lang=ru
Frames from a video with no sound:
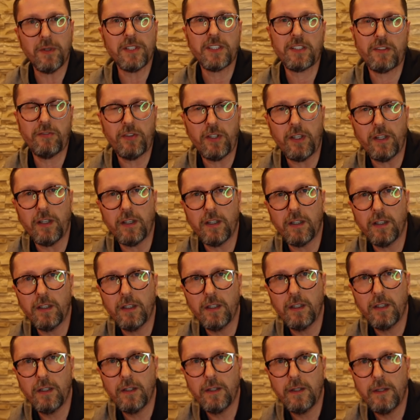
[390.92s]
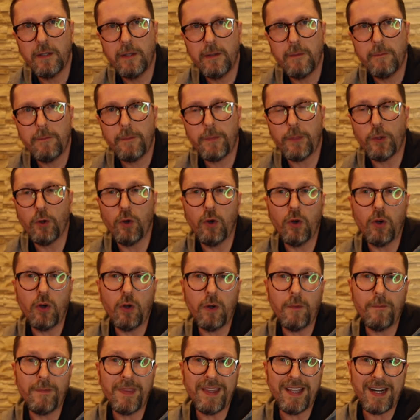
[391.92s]
в Москве,
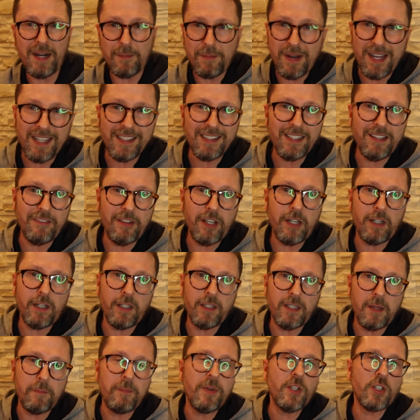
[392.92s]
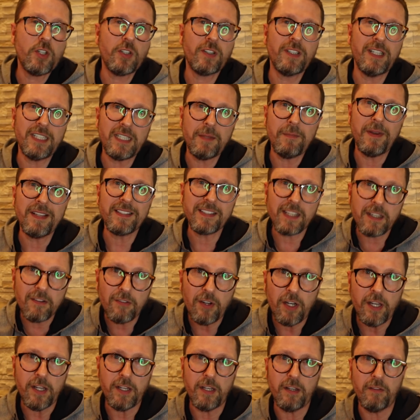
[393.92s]
то Роман, наверное, напишет на тебя
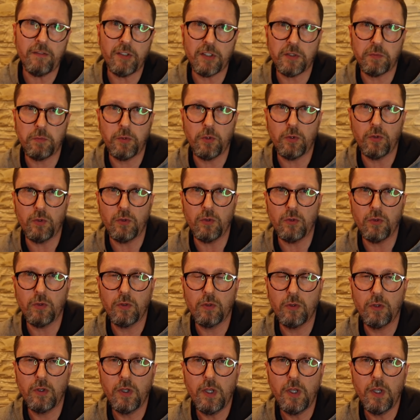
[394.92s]
заявление в СБУ.